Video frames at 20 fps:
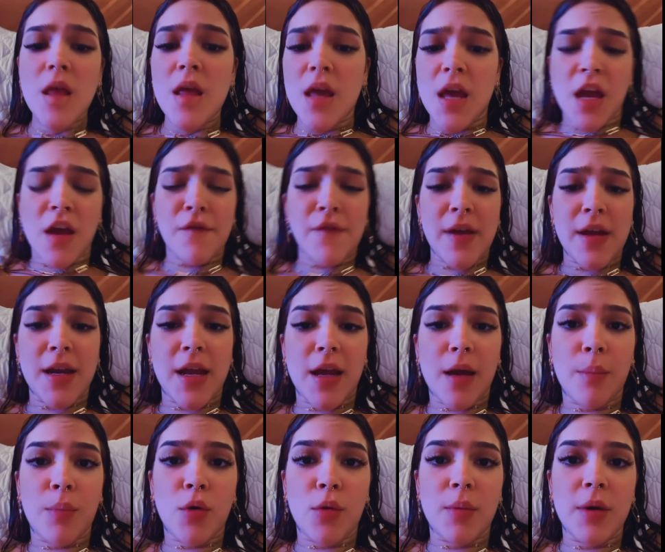Enfim,
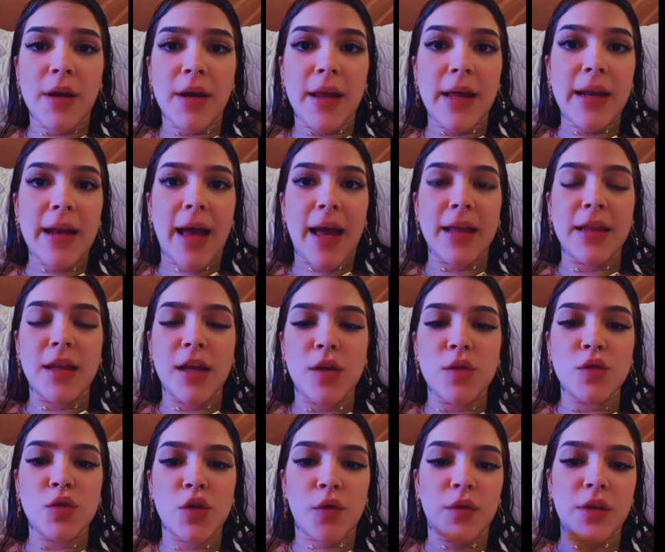nem a publi nem nada,
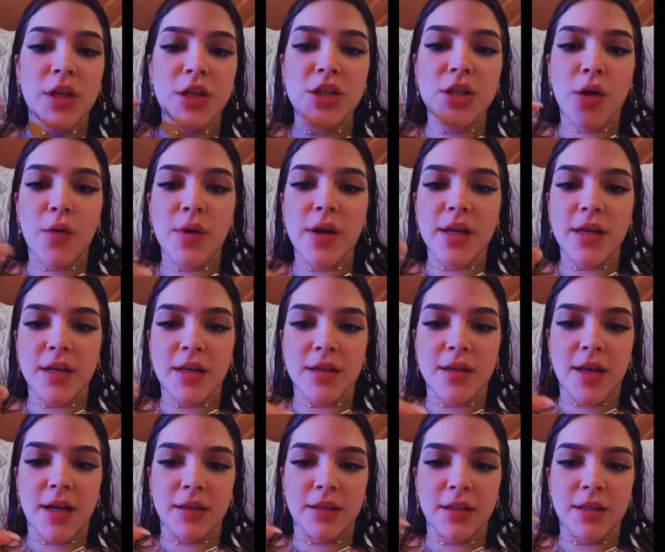eu só vou deixar o link
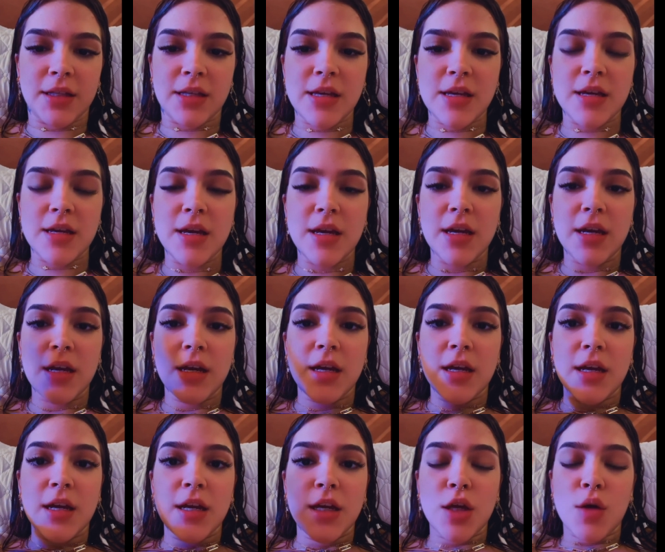dela aqui
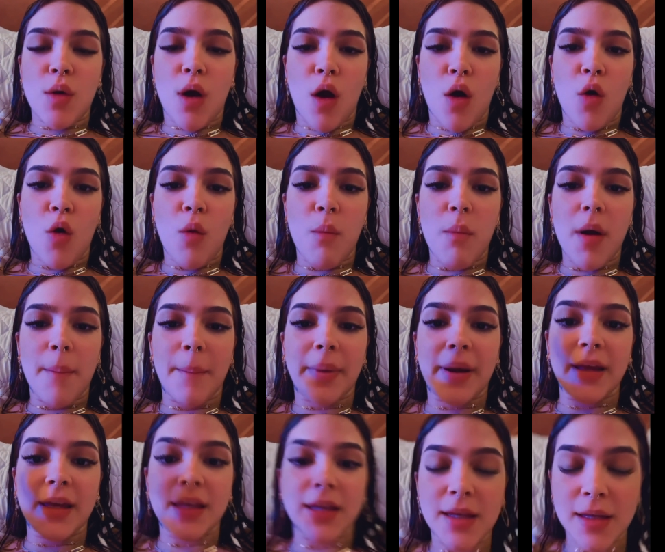e o arroba
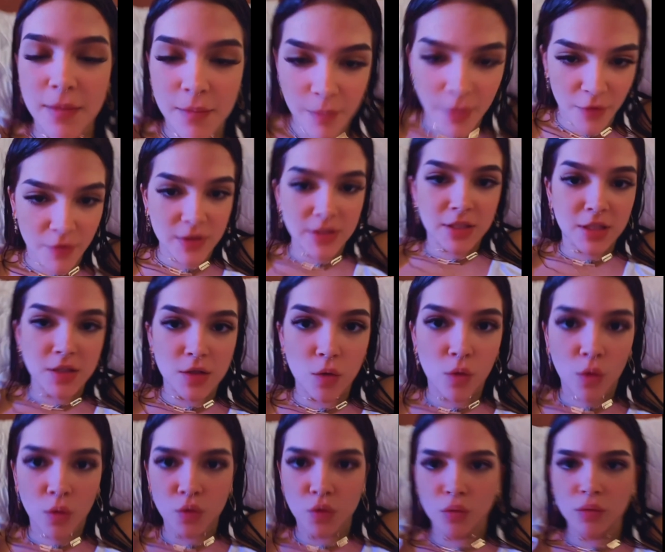pra, pra vocês se
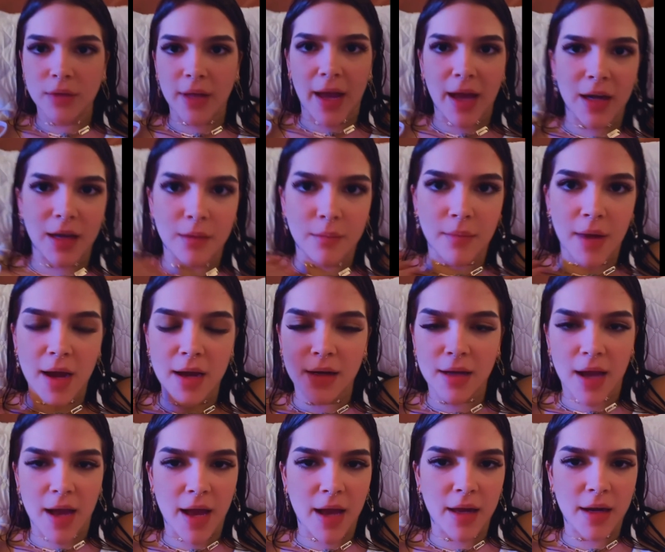consultarem,
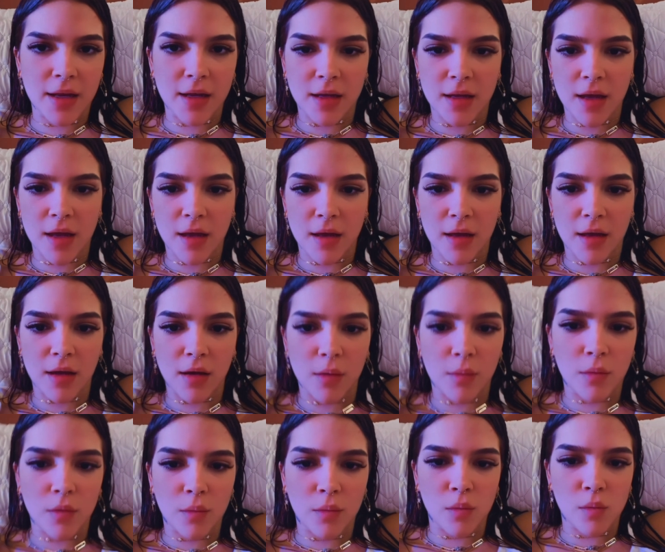marcarem é,
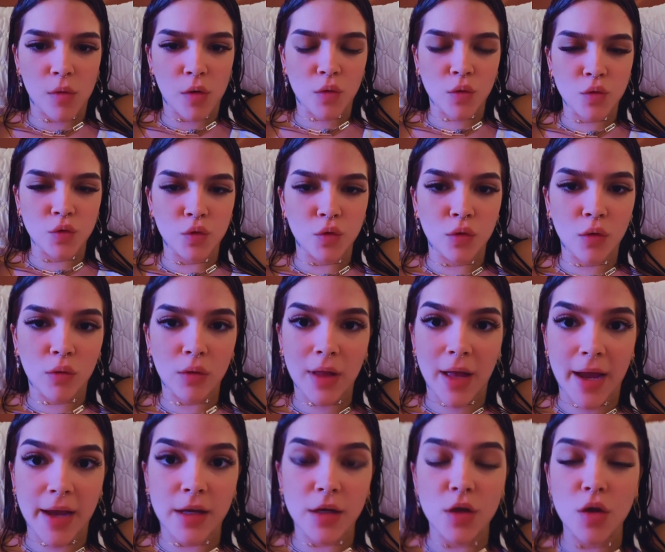uma consulta
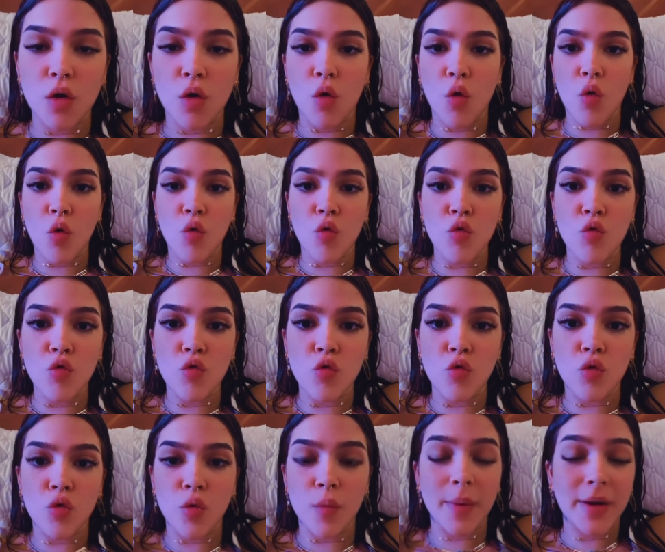online
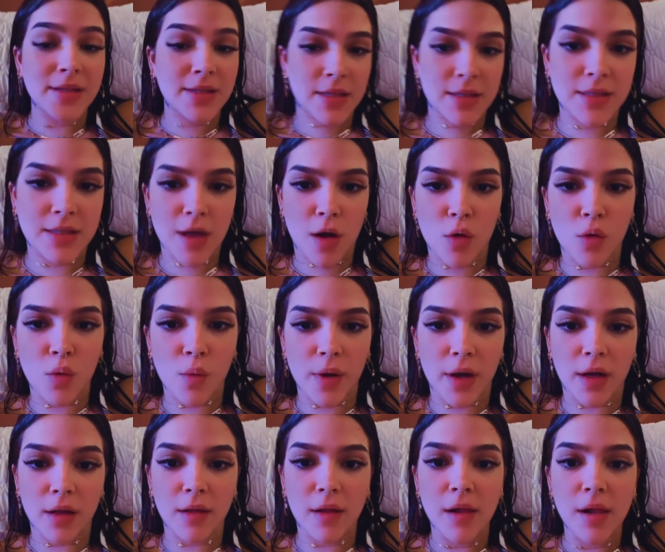ou presencial com
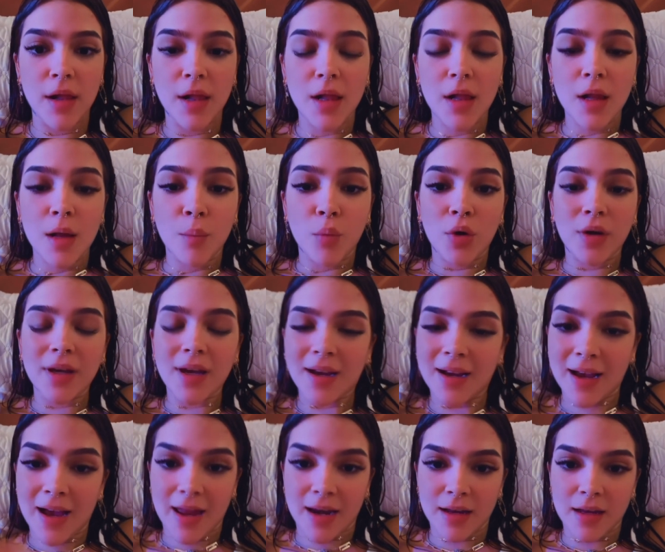ela. Porque,
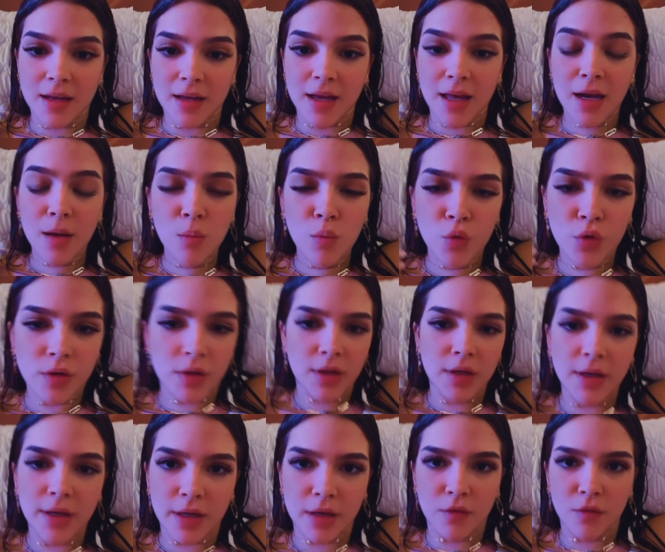cara, ela é muito
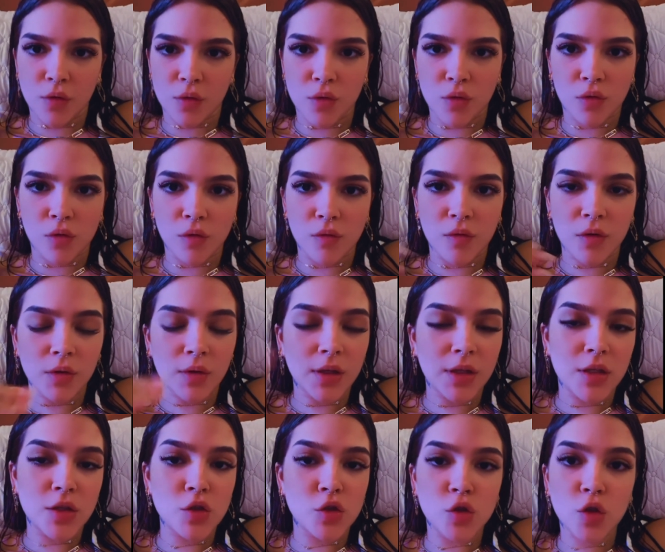incrível. Eu tô vindo
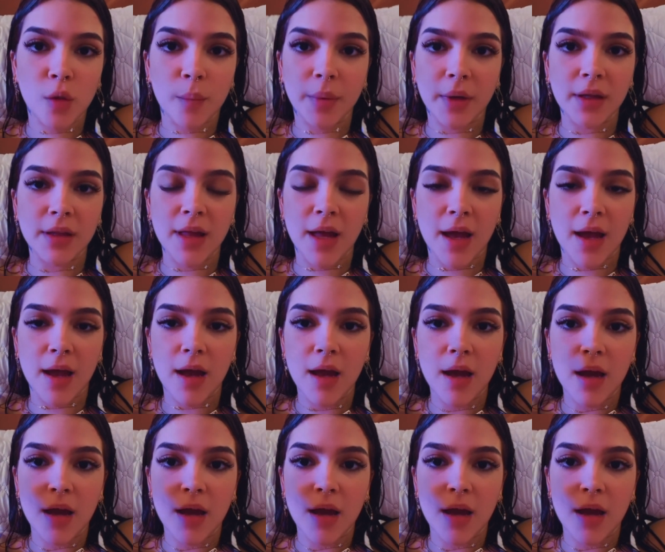aqui só pra dar